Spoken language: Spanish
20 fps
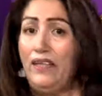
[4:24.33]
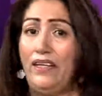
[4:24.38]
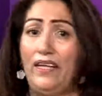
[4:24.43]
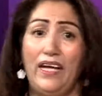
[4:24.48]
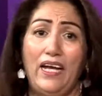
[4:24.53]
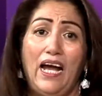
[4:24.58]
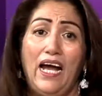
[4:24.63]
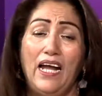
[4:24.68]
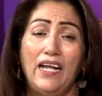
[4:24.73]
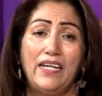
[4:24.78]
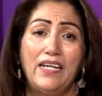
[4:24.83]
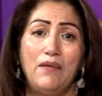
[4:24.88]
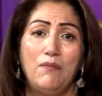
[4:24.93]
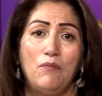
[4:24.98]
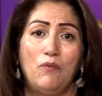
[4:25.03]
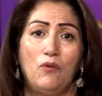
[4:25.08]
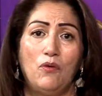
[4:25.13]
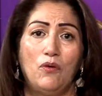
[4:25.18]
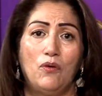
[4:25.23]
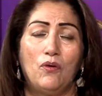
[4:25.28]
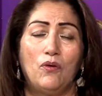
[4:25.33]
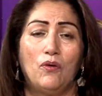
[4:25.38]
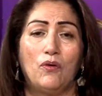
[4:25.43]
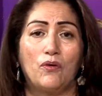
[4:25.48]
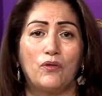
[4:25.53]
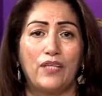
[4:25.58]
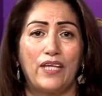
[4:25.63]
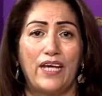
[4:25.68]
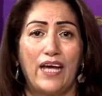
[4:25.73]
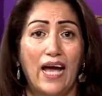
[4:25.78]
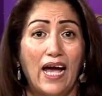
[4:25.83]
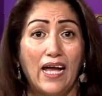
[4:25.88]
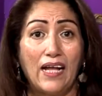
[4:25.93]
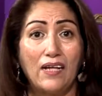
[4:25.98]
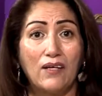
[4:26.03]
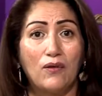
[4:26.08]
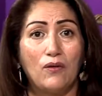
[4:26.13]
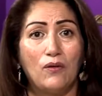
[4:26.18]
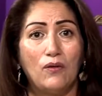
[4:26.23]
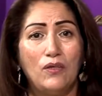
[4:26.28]
de ánimo o de
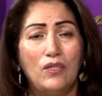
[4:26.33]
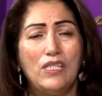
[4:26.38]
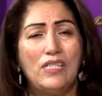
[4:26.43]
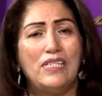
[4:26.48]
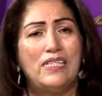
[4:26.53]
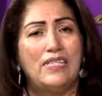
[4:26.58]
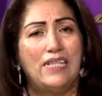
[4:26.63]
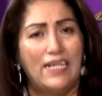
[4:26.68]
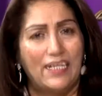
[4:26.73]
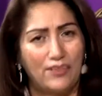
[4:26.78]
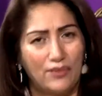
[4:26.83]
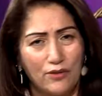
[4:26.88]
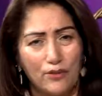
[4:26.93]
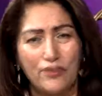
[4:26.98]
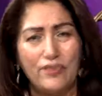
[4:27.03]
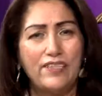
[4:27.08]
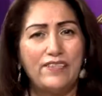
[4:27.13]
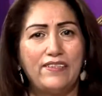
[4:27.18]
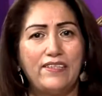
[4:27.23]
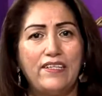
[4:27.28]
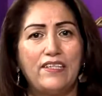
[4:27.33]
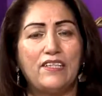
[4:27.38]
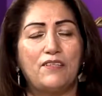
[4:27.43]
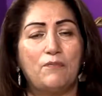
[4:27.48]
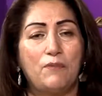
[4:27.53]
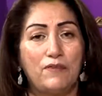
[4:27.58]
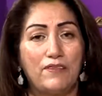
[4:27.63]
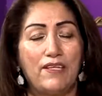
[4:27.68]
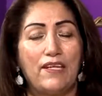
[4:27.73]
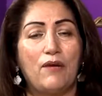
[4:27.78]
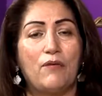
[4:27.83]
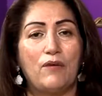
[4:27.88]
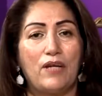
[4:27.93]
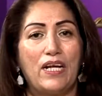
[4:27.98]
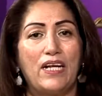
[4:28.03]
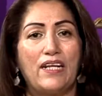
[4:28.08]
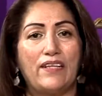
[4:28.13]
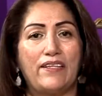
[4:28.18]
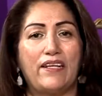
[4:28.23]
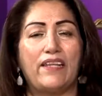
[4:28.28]
algo. Entonces, sí, después de la
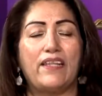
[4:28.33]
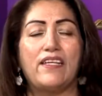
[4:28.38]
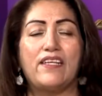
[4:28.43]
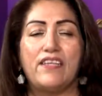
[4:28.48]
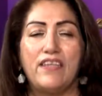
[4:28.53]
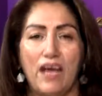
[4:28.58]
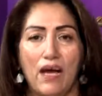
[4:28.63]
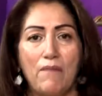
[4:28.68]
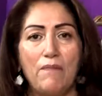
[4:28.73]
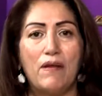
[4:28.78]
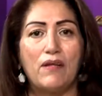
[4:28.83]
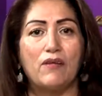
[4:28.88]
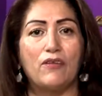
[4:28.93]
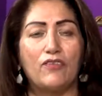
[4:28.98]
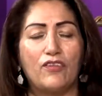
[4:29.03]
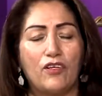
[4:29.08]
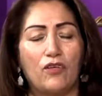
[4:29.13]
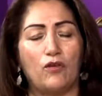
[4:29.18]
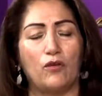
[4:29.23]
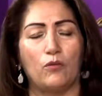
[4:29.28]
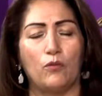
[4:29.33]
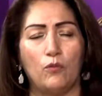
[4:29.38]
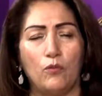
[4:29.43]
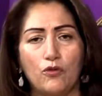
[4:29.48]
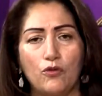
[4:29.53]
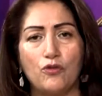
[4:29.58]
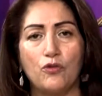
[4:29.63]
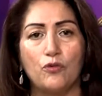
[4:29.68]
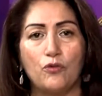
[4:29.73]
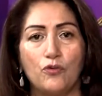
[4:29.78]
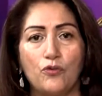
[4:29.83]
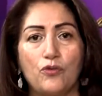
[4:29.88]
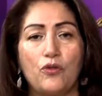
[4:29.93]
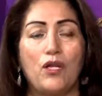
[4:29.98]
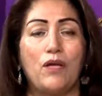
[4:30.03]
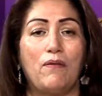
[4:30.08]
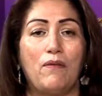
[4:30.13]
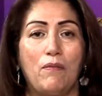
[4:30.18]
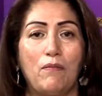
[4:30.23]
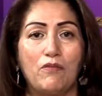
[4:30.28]
una de la tarde, llámenos y con mucho
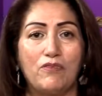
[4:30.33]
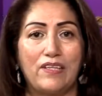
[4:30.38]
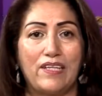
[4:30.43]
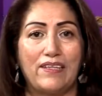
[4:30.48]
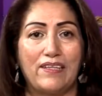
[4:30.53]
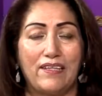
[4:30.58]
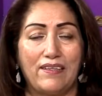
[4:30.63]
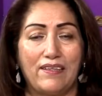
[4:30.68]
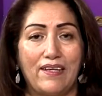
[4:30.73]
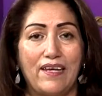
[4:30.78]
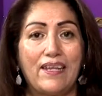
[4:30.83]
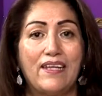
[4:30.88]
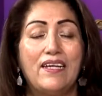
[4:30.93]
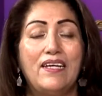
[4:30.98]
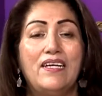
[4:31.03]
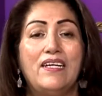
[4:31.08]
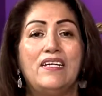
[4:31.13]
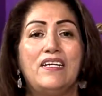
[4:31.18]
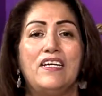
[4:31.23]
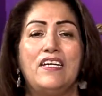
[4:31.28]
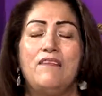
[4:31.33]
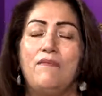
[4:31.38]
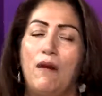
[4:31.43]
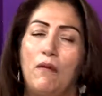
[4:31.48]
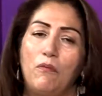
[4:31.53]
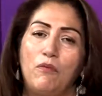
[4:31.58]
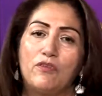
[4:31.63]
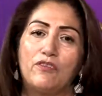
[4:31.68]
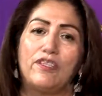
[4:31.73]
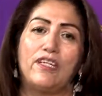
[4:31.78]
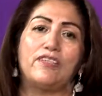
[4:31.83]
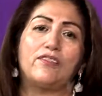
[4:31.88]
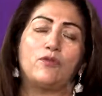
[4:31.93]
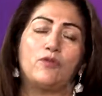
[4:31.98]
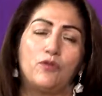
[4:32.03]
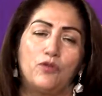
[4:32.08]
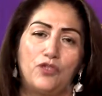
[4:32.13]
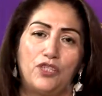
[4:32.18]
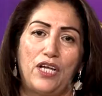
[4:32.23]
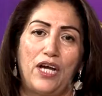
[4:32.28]
gusto le vamos a atender y vamos a
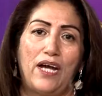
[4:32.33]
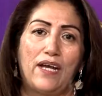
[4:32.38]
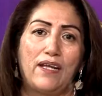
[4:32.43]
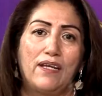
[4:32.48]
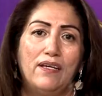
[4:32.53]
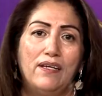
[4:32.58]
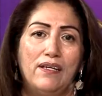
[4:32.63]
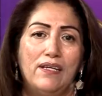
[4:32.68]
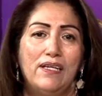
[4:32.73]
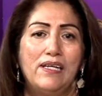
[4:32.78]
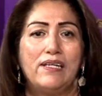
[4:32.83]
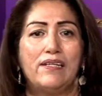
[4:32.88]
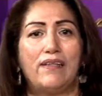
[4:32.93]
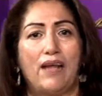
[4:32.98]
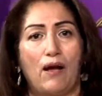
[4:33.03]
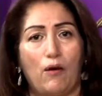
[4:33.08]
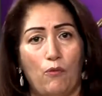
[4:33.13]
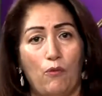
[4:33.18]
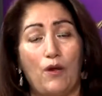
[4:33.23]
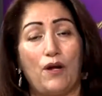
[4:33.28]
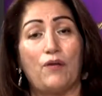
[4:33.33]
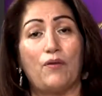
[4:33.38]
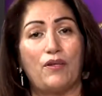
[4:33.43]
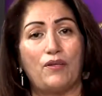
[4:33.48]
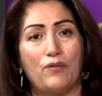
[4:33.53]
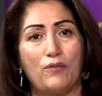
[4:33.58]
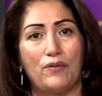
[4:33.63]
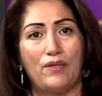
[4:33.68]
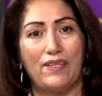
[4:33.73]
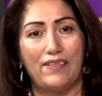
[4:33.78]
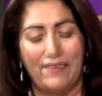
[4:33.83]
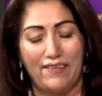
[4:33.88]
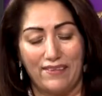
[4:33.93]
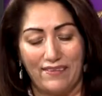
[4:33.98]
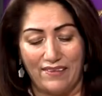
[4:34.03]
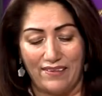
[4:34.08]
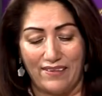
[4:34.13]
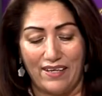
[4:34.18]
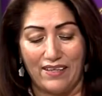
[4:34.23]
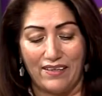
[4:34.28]
escuchar de acuerdo a su
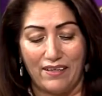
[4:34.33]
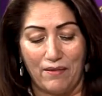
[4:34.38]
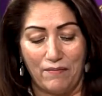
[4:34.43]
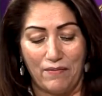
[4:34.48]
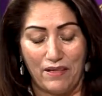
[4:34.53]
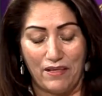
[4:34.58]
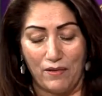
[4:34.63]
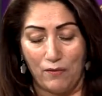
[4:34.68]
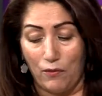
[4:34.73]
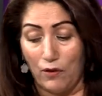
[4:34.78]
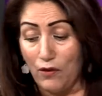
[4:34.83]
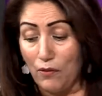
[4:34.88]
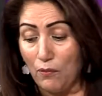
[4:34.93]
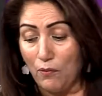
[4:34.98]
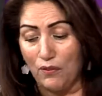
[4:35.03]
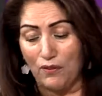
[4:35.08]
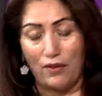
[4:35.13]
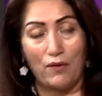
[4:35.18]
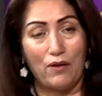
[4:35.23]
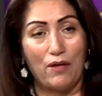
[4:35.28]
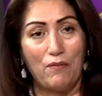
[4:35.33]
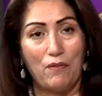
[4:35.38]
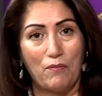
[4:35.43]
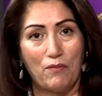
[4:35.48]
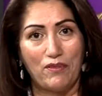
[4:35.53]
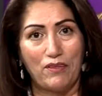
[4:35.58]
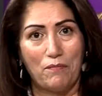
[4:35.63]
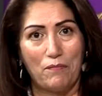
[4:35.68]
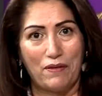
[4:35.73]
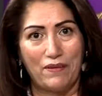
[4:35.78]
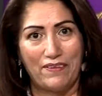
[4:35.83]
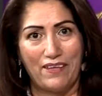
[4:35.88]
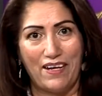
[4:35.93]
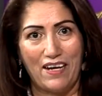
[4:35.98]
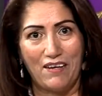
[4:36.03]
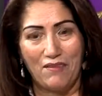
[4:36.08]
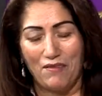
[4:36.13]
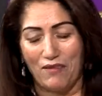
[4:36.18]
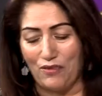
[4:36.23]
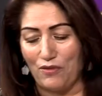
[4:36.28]
necesidad también. Y bueno, pues ahora vamos a
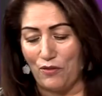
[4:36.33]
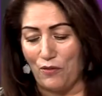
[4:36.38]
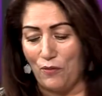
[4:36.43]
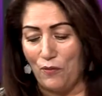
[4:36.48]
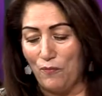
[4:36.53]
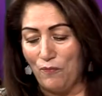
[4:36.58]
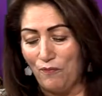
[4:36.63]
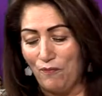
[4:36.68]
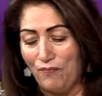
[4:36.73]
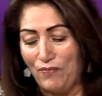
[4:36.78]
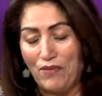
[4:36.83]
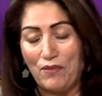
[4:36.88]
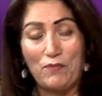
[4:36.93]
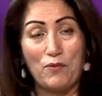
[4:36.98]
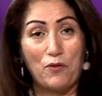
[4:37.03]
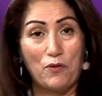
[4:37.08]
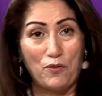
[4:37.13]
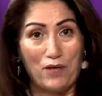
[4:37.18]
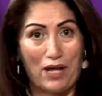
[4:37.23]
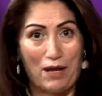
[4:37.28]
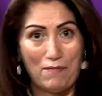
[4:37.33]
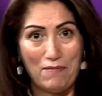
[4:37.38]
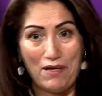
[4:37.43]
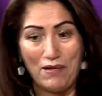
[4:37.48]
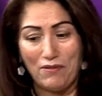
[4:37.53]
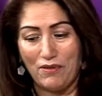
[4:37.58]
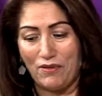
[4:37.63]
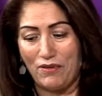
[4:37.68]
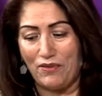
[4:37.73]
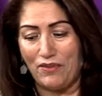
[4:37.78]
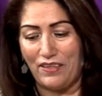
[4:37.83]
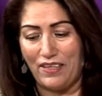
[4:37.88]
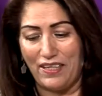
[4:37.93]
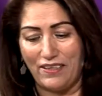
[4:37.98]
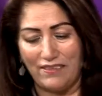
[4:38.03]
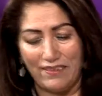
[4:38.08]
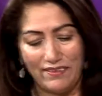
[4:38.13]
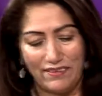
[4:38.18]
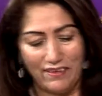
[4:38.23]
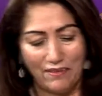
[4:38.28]
pasar a nuestro programa, a nuestro
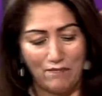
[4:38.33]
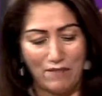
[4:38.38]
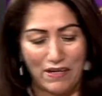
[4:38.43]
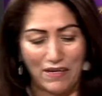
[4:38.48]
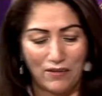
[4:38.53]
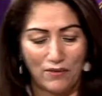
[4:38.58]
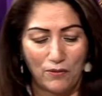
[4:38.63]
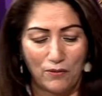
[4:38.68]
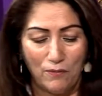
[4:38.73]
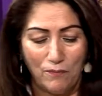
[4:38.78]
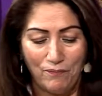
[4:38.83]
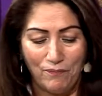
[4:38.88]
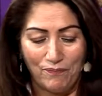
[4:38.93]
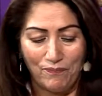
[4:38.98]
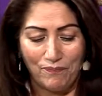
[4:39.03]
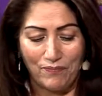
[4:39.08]
siguiente segmento,